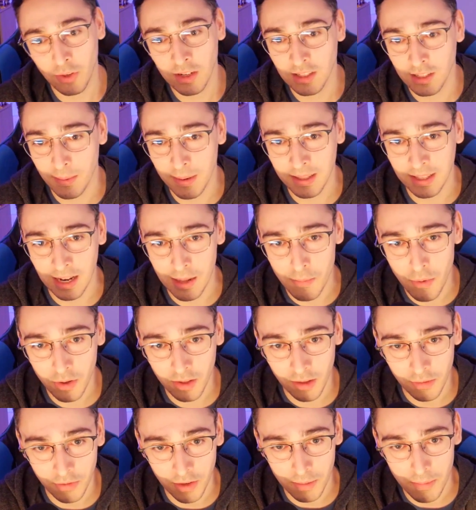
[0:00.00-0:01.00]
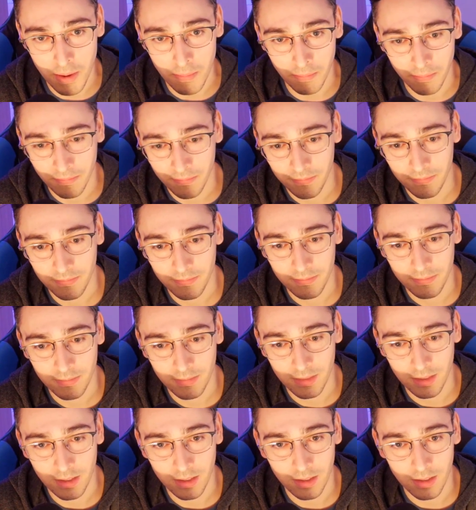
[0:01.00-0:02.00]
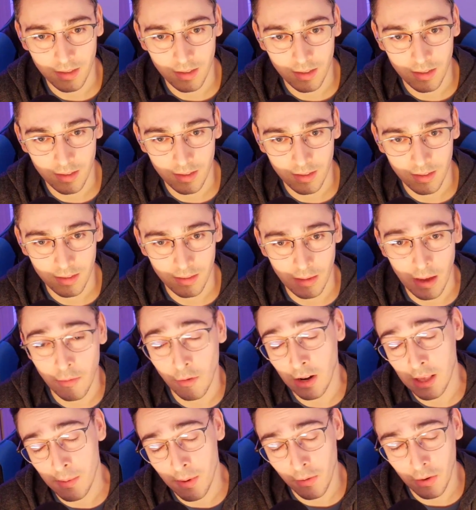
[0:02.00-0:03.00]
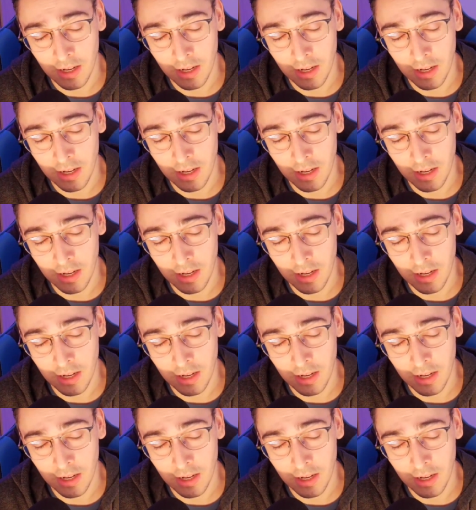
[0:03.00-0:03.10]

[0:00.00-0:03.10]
Elisabeth, elle est morte, en fait, même. Ouais, voilà, il m'envoie